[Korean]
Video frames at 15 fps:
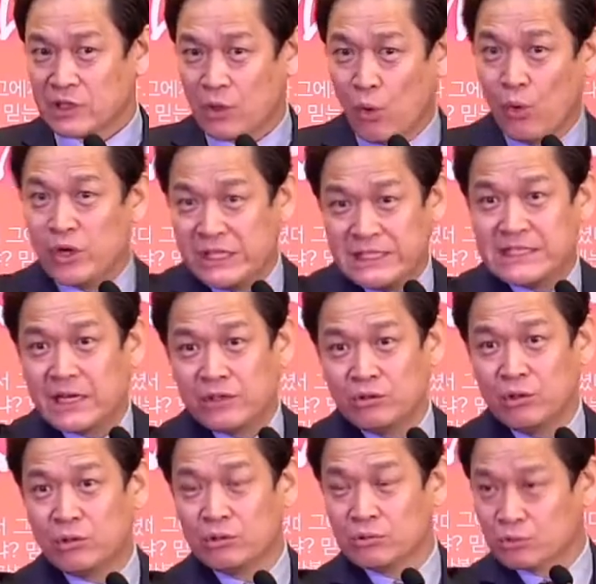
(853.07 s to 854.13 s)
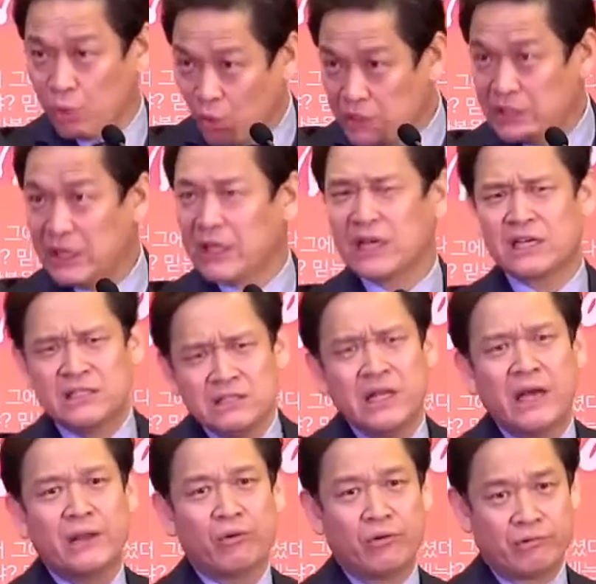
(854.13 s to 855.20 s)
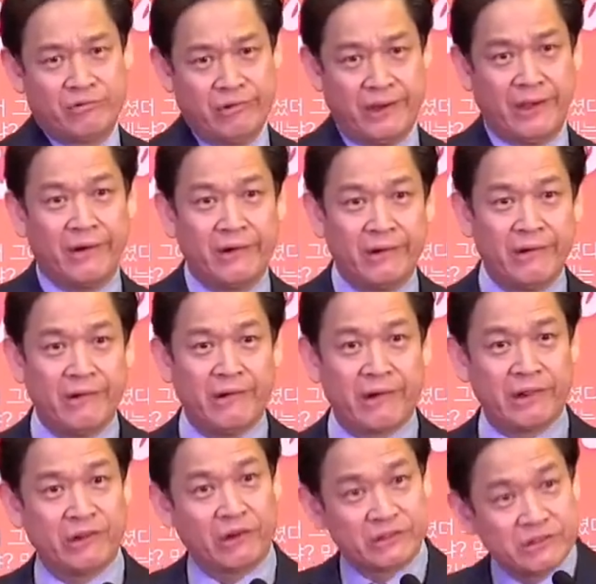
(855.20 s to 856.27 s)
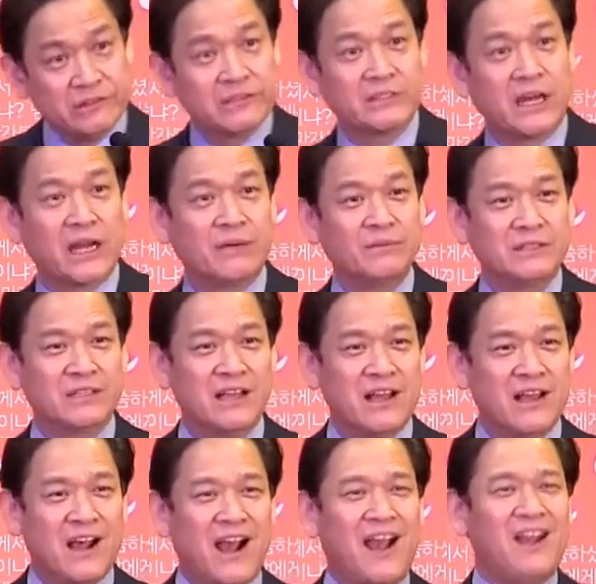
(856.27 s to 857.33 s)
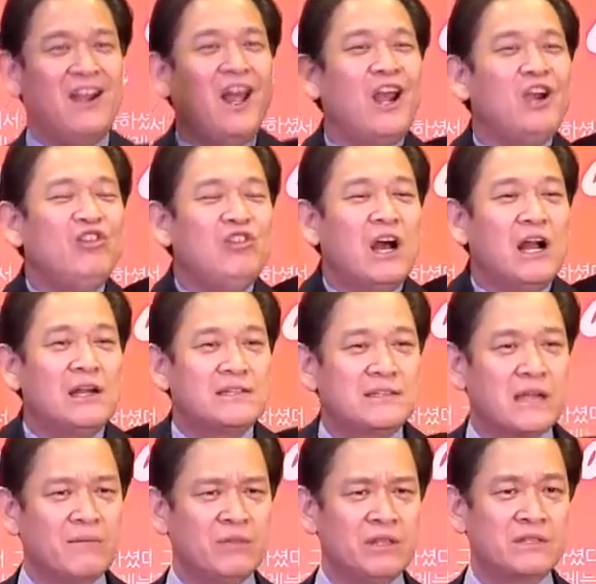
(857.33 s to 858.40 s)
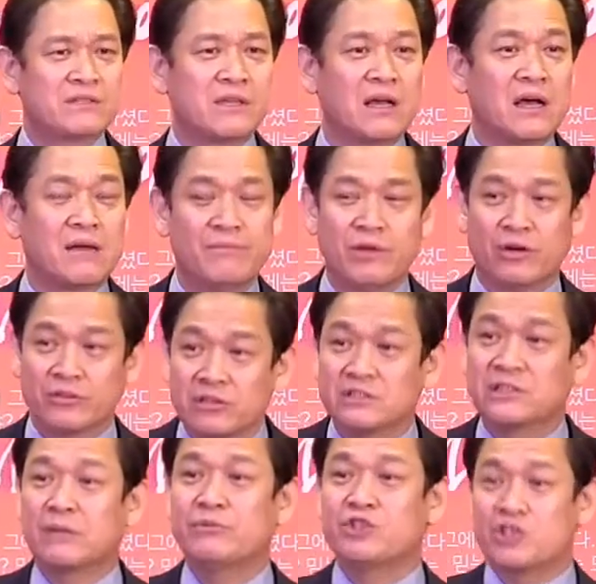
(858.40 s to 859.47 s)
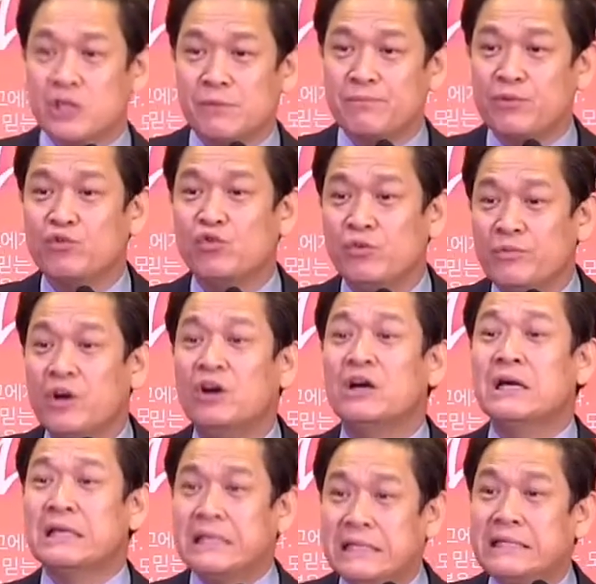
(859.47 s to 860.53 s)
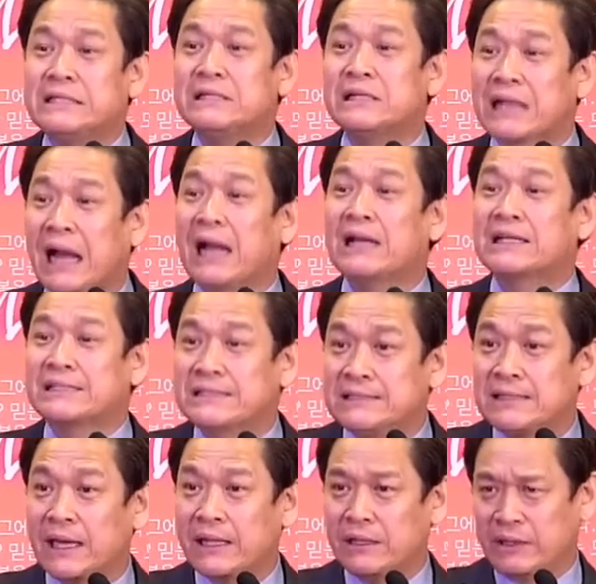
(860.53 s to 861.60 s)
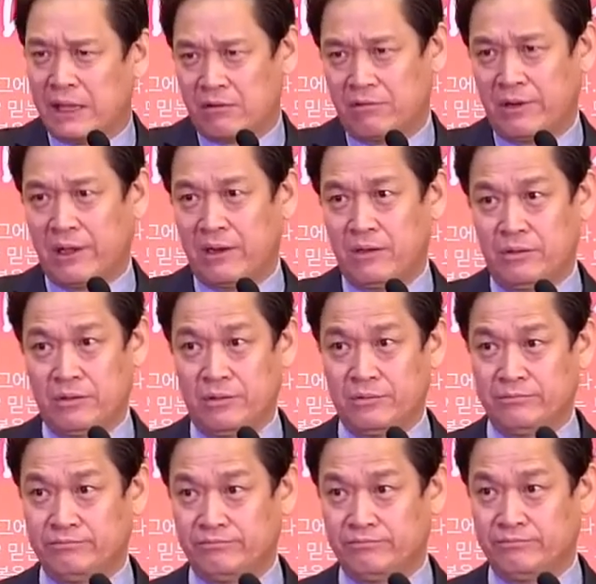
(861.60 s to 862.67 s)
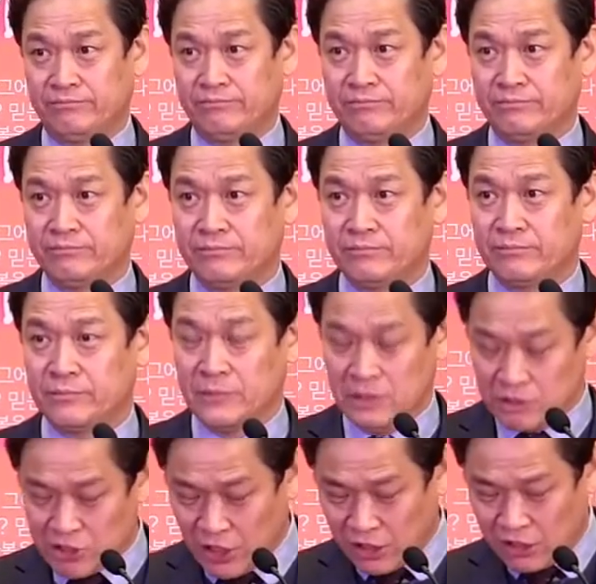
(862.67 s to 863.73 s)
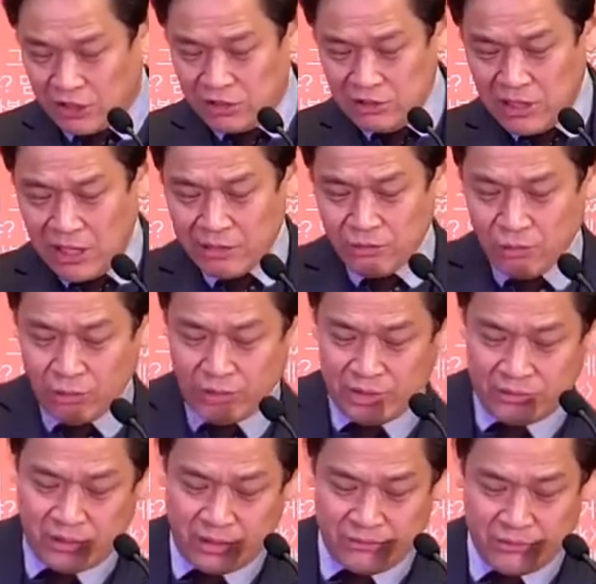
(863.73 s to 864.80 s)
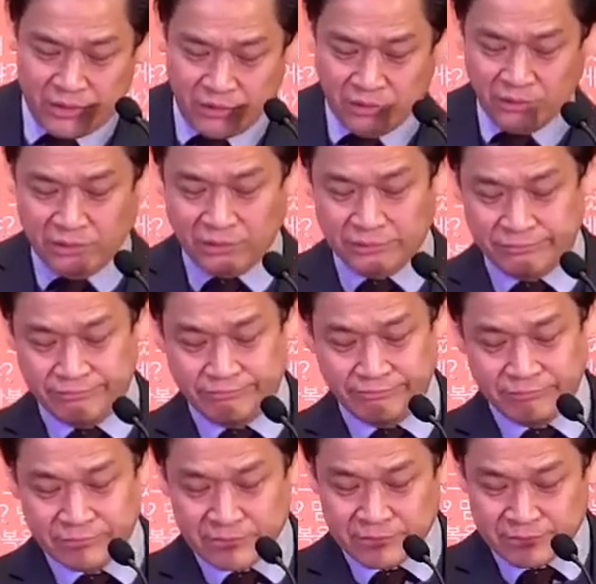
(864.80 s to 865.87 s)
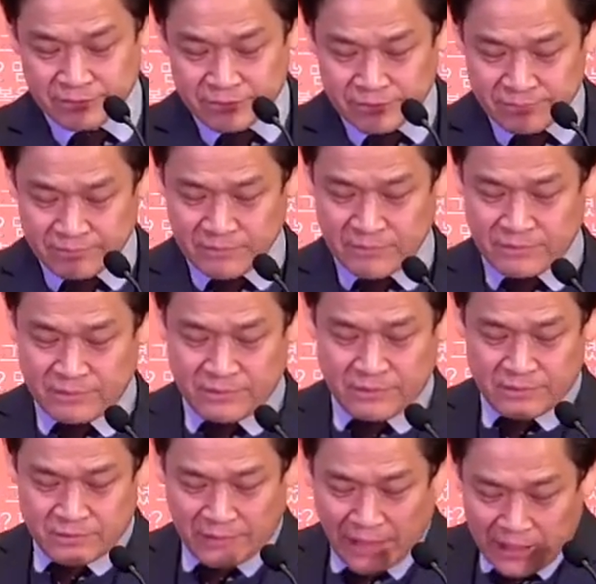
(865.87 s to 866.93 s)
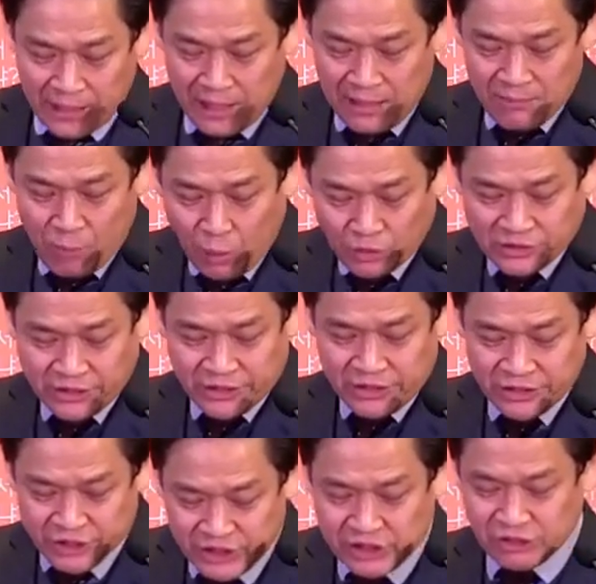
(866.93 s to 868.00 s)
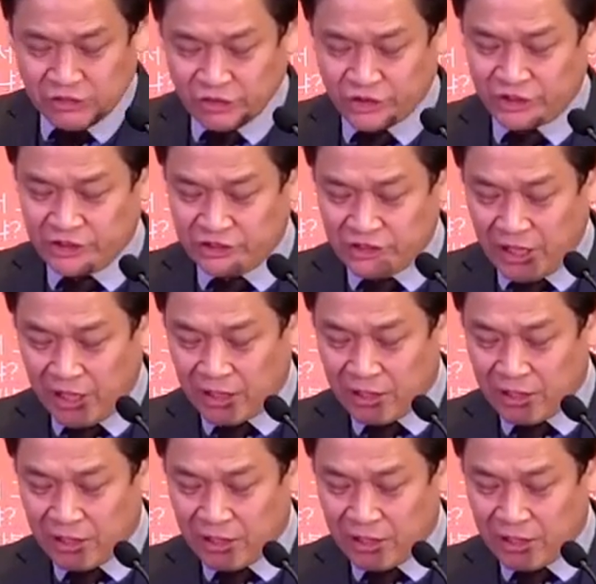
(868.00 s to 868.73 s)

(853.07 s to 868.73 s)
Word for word: 오늘 이 자리도 통일하게 그날이 올 거예요. 어떤 사람은 할렐루야 할 사람 있는 상가며 어떤 사람은 슬피 울며 일을 갈 그날이 될 거라는 거예요. 자, 그날이 오게 되면 내가 목자를 칠 것인데